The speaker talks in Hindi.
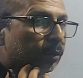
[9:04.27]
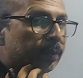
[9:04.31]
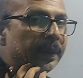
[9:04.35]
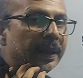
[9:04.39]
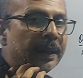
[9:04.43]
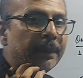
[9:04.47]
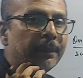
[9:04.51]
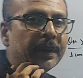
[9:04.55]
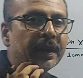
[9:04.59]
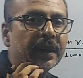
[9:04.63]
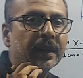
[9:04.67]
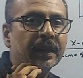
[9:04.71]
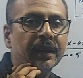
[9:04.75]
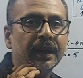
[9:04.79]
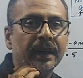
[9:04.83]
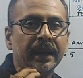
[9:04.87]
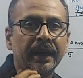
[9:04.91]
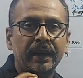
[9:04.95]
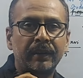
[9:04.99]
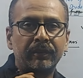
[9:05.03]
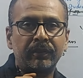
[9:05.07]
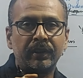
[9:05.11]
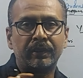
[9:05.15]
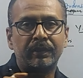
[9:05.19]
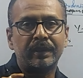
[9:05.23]
टू मिलीमीटर का
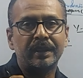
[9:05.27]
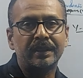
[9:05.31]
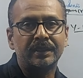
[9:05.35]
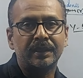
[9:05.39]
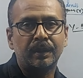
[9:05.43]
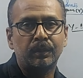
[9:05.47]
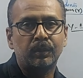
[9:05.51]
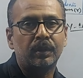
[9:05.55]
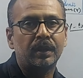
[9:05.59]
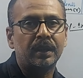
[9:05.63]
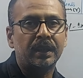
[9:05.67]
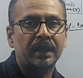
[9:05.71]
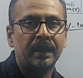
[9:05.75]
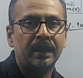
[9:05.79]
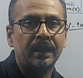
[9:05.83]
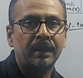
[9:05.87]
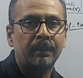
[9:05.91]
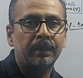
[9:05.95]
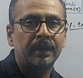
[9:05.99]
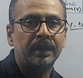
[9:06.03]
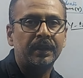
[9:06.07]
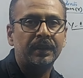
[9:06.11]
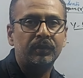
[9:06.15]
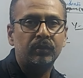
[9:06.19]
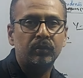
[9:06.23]
एक फ्रीक्वेंसी हम लिया है यहाँ
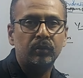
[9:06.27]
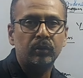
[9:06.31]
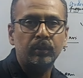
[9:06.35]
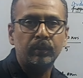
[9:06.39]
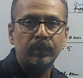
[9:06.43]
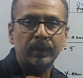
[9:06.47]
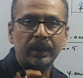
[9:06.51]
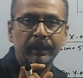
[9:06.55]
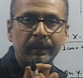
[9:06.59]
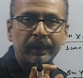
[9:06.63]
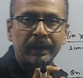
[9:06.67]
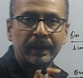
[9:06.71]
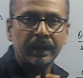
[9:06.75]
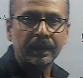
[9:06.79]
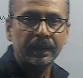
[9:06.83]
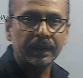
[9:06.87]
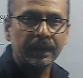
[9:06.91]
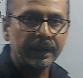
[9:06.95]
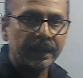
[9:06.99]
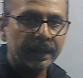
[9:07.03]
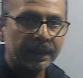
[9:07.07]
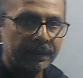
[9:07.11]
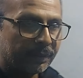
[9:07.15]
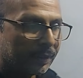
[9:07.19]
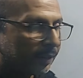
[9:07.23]
पे टू मिलीमीटर का
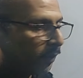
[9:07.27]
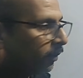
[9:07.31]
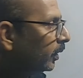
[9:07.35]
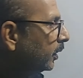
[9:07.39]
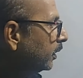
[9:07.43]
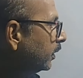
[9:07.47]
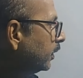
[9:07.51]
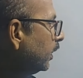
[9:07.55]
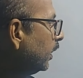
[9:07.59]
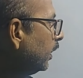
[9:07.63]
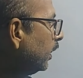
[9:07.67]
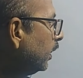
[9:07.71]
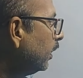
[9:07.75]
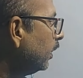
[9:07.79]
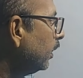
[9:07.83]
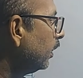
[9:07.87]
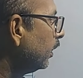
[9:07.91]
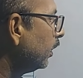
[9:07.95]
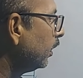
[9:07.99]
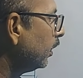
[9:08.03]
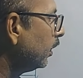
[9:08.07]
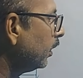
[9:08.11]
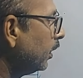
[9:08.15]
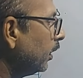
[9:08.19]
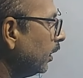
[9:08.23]
एक फ्रीक्वेंसी
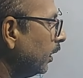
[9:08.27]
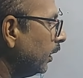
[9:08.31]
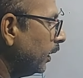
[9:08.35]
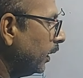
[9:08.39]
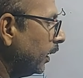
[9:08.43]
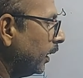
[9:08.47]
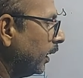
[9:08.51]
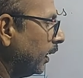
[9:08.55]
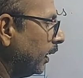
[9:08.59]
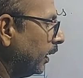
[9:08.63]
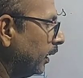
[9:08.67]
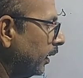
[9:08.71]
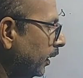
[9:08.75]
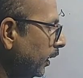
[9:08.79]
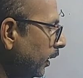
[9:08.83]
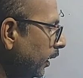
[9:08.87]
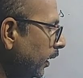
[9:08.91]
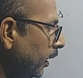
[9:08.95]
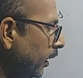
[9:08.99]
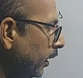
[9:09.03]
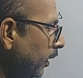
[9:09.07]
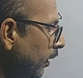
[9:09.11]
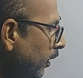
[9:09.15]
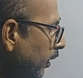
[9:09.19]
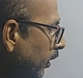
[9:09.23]
लिया है ठीक
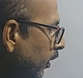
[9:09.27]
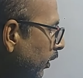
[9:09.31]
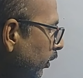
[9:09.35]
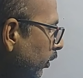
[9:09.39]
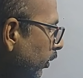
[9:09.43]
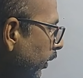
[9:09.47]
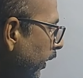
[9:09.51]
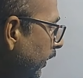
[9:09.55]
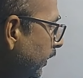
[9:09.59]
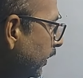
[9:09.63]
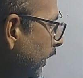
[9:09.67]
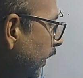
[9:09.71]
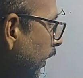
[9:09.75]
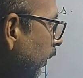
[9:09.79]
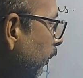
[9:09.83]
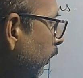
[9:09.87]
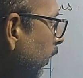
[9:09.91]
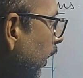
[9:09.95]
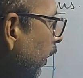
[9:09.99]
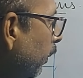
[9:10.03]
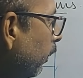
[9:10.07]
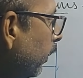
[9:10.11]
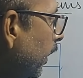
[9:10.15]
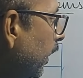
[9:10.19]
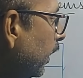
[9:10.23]
है तो एक
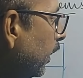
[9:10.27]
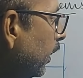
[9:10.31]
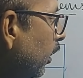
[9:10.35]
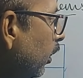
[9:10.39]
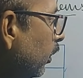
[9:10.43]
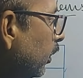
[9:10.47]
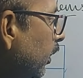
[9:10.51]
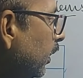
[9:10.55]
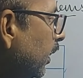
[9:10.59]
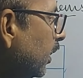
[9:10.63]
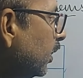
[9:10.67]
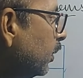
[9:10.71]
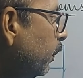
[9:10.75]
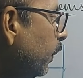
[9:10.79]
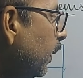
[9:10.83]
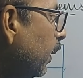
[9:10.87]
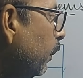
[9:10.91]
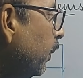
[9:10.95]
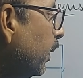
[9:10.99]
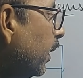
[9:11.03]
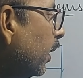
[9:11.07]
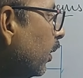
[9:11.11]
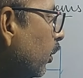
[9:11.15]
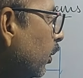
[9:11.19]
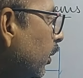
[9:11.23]
सेंटीमीटर में कितना होता है दस
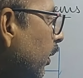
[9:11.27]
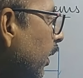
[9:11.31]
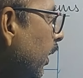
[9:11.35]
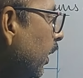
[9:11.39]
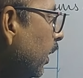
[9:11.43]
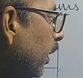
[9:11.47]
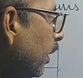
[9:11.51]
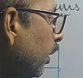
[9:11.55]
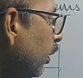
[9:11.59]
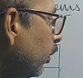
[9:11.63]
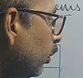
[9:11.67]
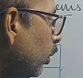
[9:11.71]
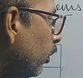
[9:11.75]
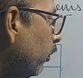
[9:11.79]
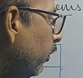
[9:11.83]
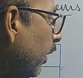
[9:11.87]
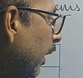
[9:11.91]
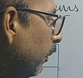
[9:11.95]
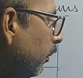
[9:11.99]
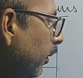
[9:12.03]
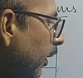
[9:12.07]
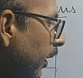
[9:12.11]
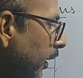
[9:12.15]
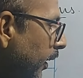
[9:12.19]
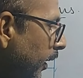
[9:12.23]
मिलीमीटर होता है तो
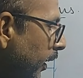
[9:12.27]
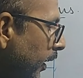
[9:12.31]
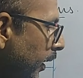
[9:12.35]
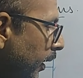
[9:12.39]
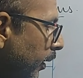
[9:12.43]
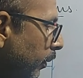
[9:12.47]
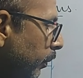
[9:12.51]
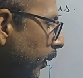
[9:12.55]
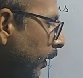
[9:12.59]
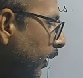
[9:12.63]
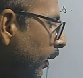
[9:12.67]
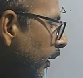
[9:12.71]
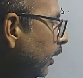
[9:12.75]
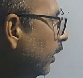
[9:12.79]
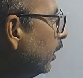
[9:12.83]
फाइव ले लिया है यहाँ पे